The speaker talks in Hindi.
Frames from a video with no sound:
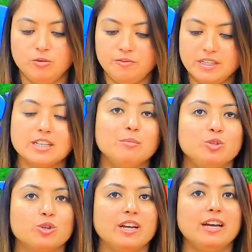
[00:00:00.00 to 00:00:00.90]
तो फर्स्ट
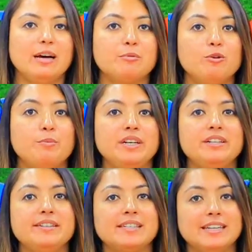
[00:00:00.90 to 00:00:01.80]
हम जो है आपको
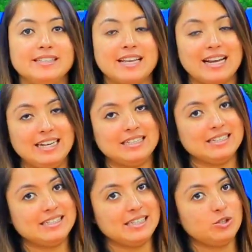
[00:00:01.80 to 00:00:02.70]
प्रिंटेड साड़ीज़ के
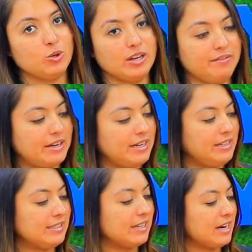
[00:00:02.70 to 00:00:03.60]
कलेक्शन से जो है
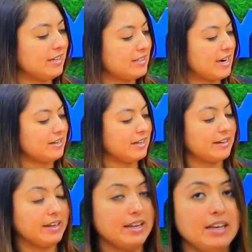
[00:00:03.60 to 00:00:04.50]
वेराइटीज़ दिखाना स्टार्ट
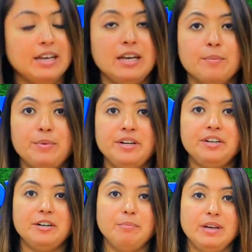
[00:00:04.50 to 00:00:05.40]
कर रहे हैं
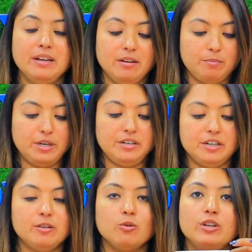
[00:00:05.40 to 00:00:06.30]
प्रिंटेड में
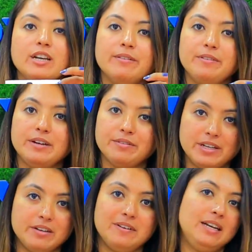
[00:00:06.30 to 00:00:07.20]
प्रिंटेड हो या फिर
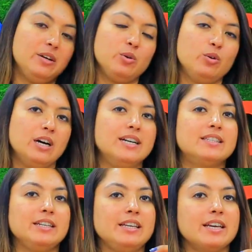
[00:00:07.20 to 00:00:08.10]
वर्क वाले हो हर
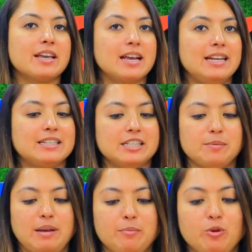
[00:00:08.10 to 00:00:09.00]
तरीके के
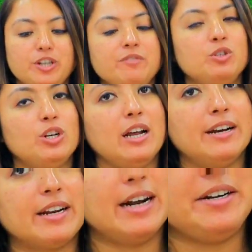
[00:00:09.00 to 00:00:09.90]
कलेक्शंस में आपको इंडिविजुअल हर एक